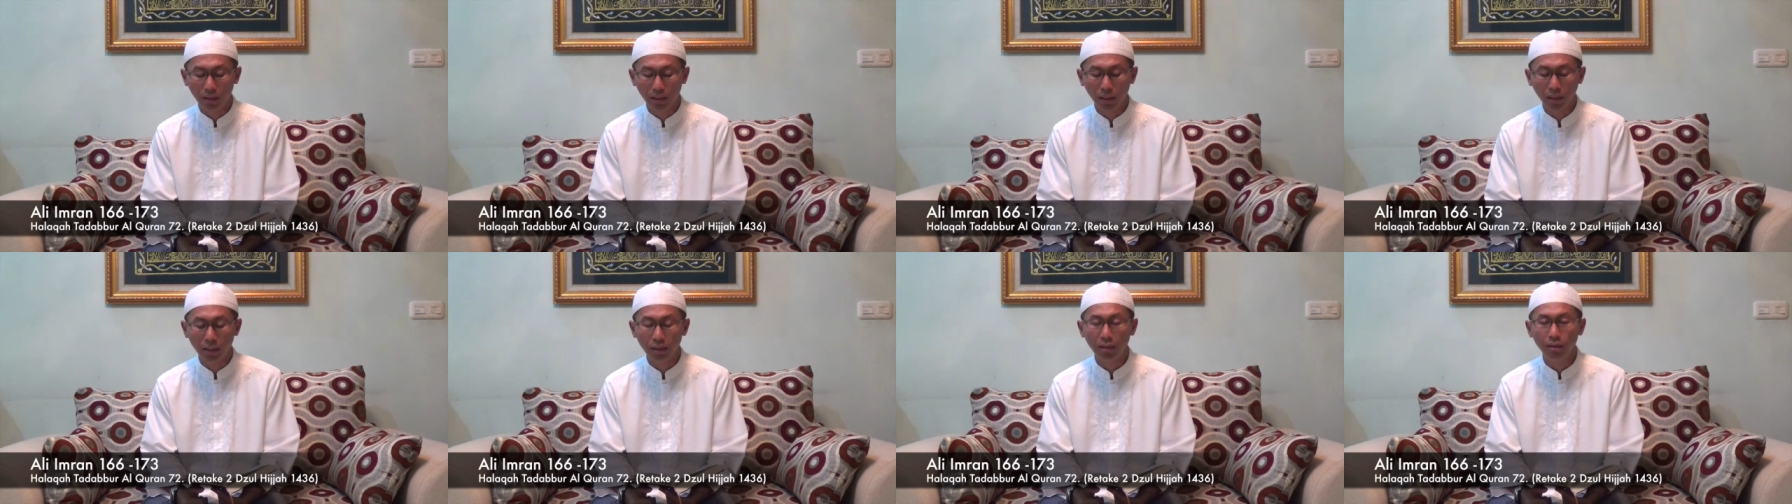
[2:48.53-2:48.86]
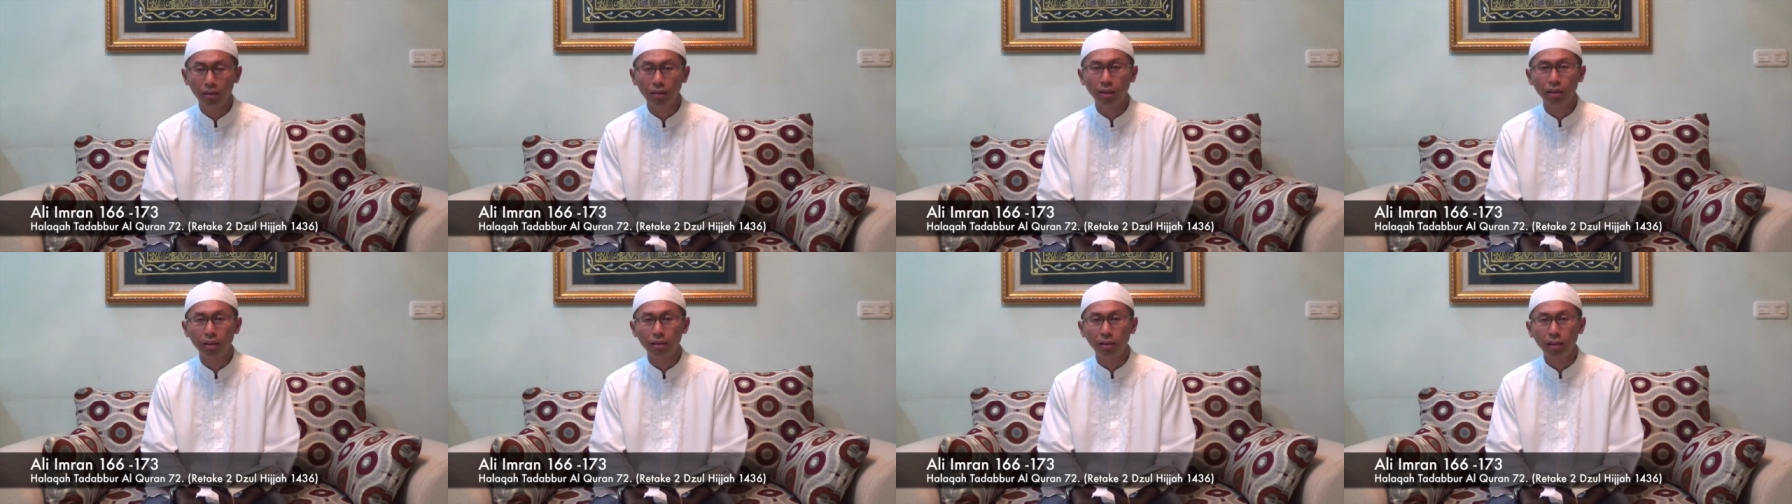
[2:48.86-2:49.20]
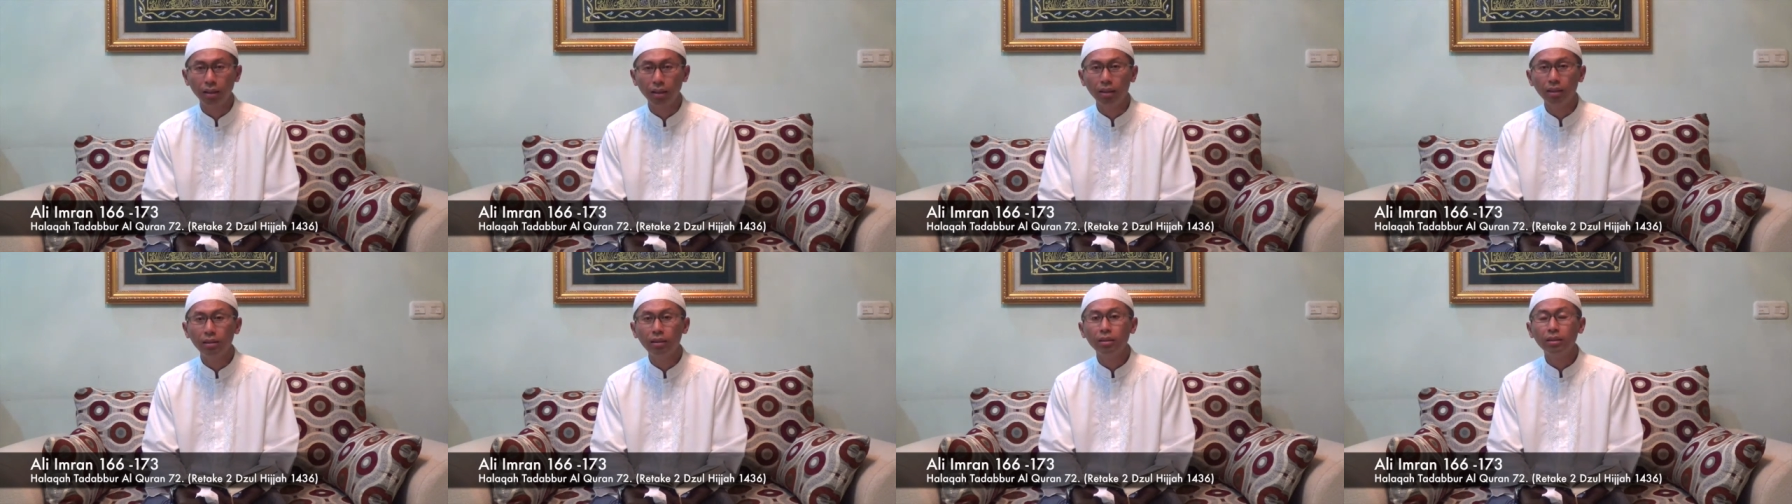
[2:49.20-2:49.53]
Hanya
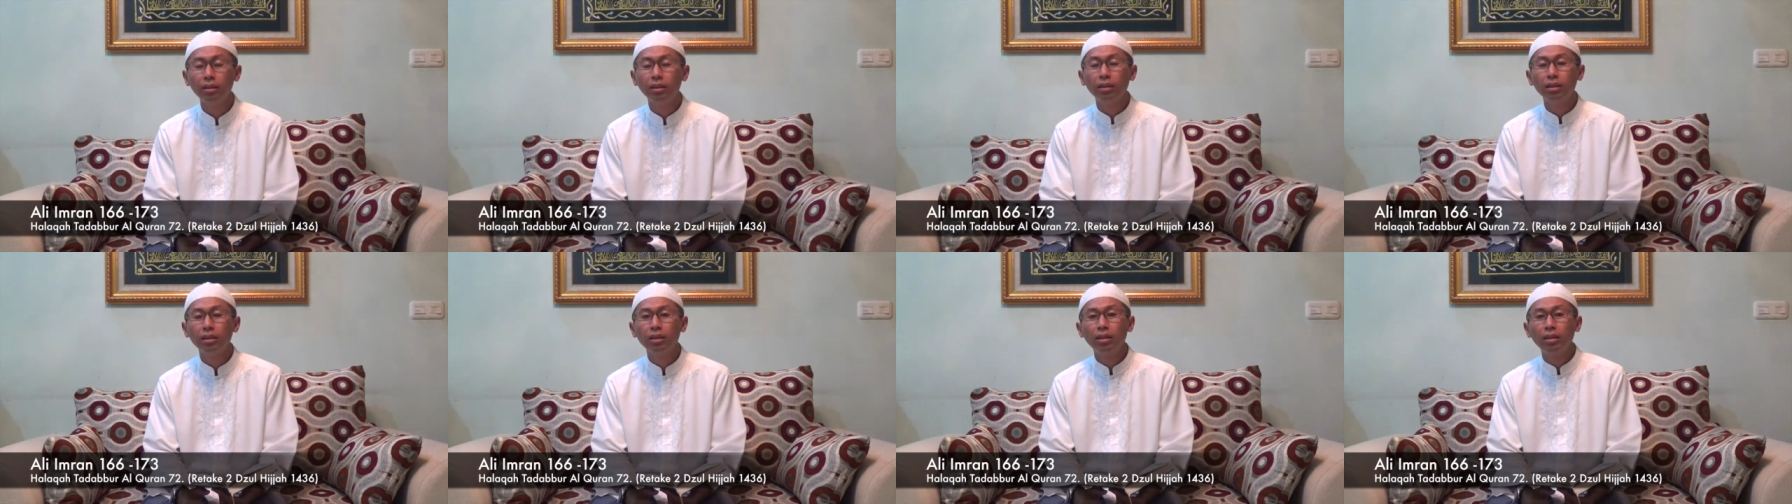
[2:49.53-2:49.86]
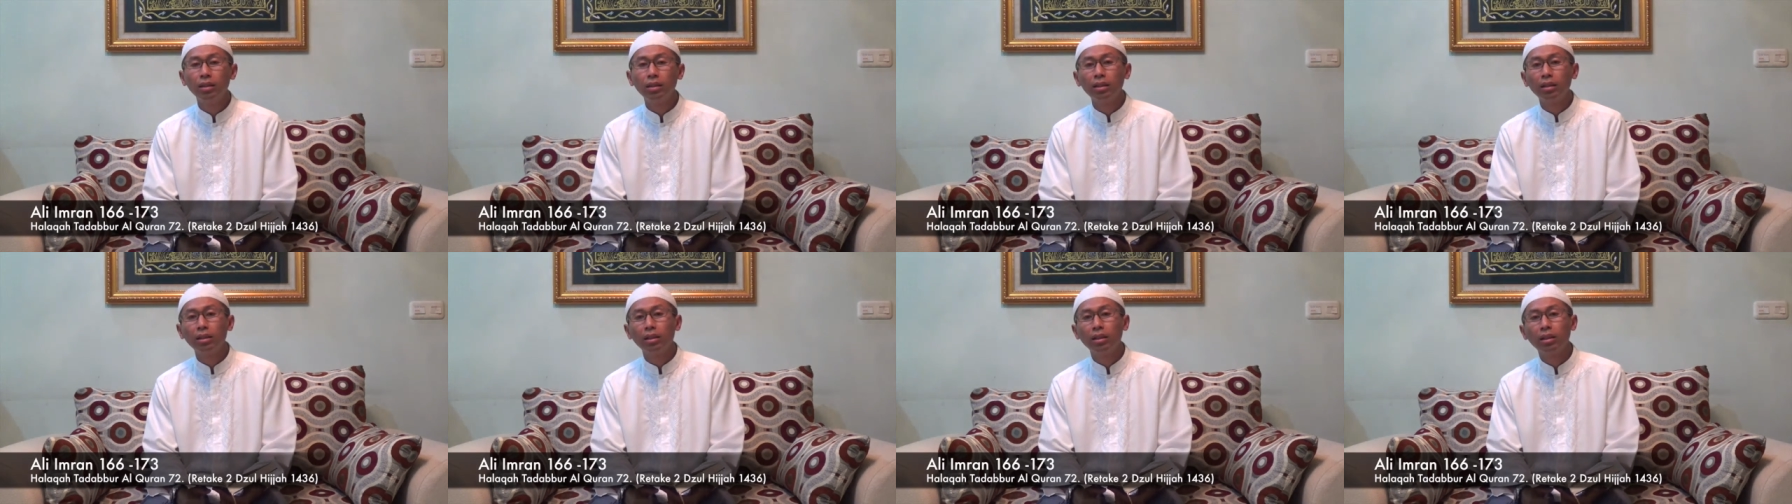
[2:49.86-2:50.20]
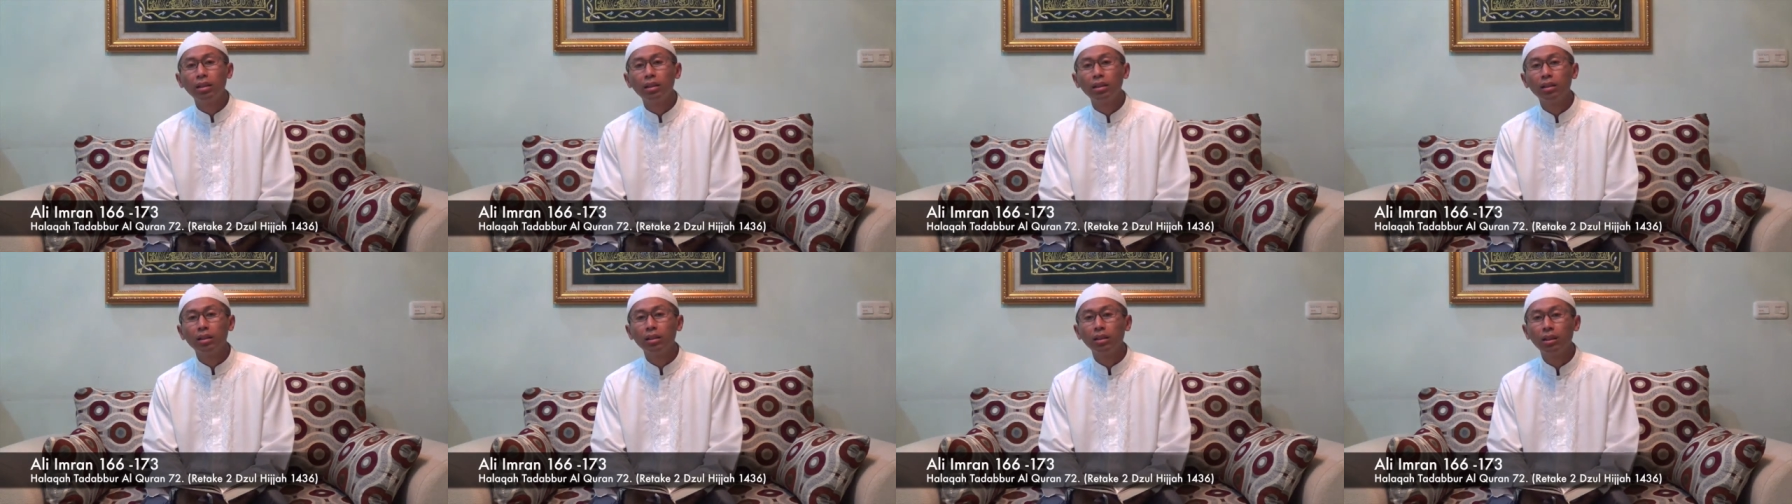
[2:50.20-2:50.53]
saja
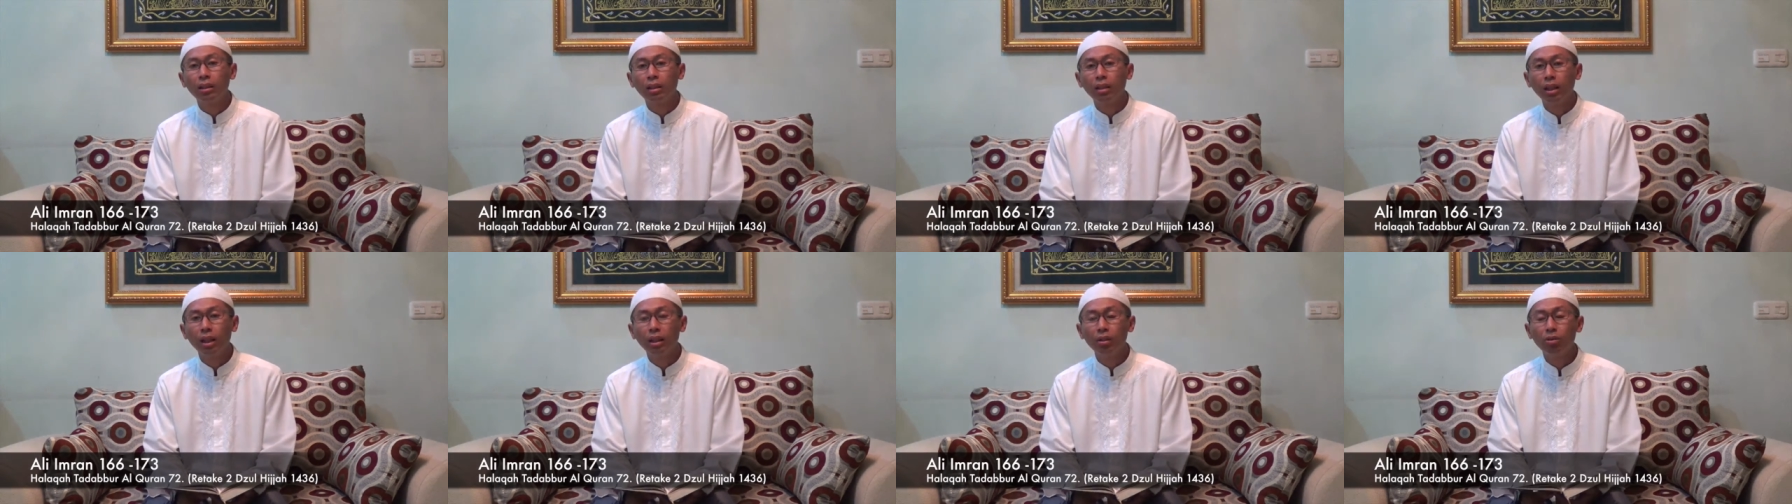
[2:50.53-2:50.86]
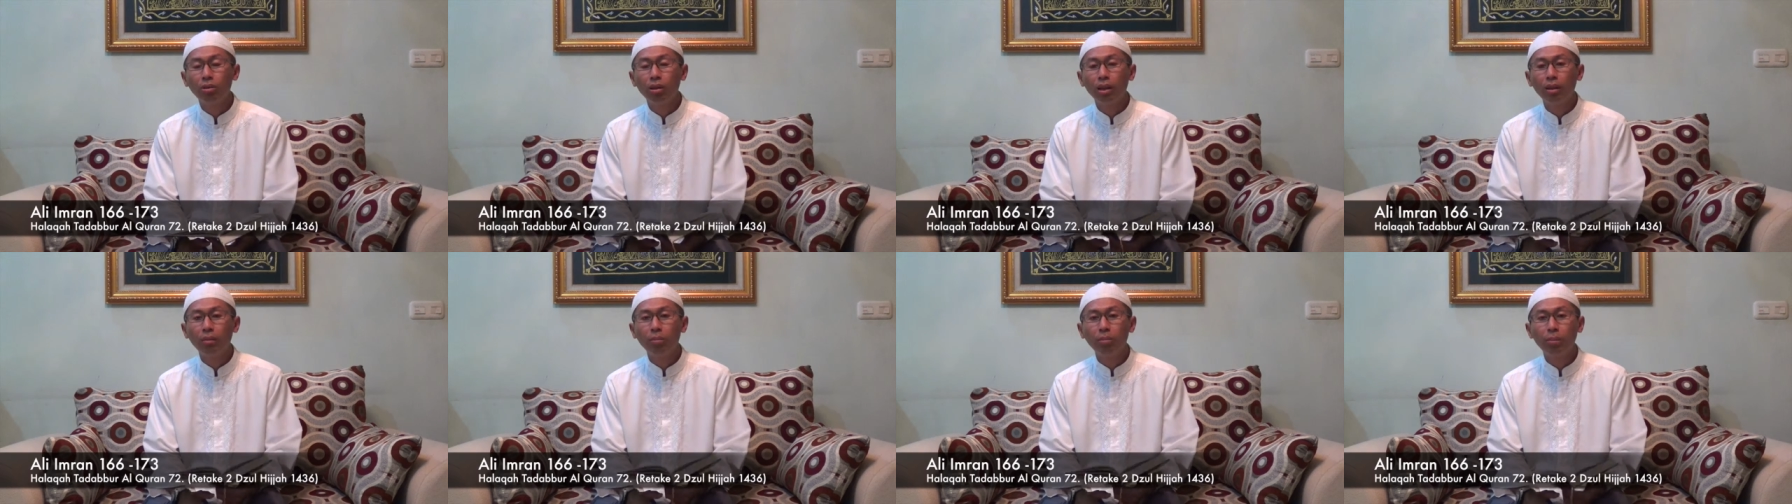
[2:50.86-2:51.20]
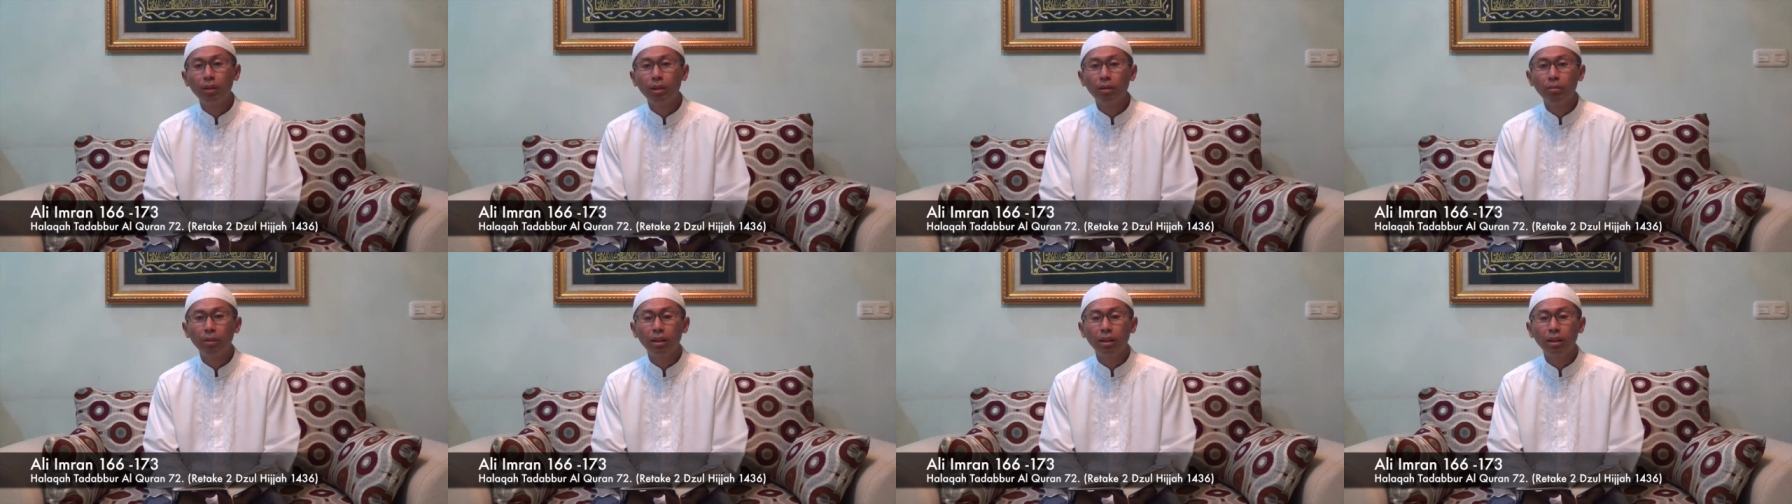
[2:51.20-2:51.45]
lalu apa